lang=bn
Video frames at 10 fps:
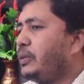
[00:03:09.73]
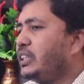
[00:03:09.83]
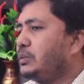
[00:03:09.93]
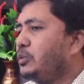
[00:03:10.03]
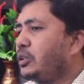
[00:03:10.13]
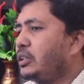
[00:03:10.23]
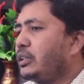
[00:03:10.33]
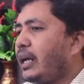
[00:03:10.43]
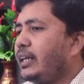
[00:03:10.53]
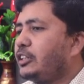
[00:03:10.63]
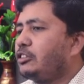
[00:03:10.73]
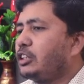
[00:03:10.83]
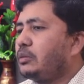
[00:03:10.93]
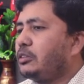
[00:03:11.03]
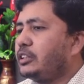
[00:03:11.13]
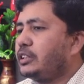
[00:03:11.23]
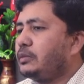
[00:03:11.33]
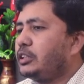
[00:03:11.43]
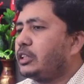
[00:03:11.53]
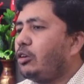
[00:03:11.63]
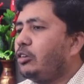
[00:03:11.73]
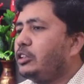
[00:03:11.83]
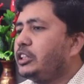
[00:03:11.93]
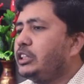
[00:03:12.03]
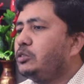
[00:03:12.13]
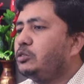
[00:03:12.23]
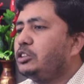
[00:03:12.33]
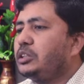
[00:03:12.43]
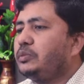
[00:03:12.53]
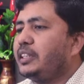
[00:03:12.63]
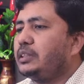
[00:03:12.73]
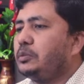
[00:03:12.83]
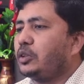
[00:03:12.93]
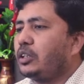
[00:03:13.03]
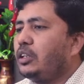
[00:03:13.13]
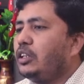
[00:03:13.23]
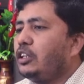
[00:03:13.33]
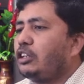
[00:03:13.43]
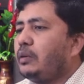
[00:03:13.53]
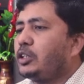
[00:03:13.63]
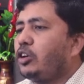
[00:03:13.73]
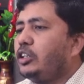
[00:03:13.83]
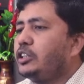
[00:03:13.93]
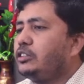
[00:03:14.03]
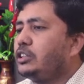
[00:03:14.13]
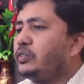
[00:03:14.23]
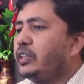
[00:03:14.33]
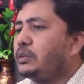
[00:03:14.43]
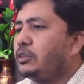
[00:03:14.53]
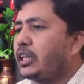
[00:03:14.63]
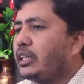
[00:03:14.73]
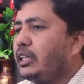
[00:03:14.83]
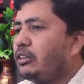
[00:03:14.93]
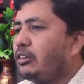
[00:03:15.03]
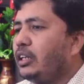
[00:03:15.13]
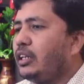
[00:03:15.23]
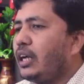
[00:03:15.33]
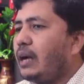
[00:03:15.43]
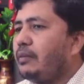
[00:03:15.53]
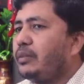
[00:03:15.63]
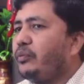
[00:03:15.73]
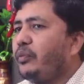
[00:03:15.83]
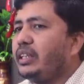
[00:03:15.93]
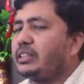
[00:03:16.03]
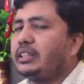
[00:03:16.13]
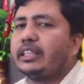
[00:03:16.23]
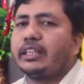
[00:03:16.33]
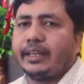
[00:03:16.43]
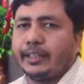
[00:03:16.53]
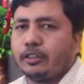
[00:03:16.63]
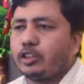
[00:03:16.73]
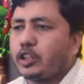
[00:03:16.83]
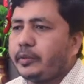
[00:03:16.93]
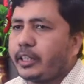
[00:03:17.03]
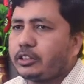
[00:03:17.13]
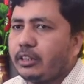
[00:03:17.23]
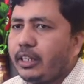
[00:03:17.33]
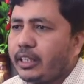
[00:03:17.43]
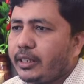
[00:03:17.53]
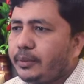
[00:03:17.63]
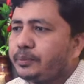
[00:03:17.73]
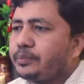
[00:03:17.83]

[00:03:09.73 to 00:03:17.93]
ফেসবুক কানেক্ট করতে বলতেছে বলছে কন্টিনিউ উইথ ফেসবুক তো আমি কন্টিনিউ ফেসবুকে ক্লিক করলে আমার পেজটাকে কানেক্ট করতে হবে অ্যাকচুয়ালি এখানে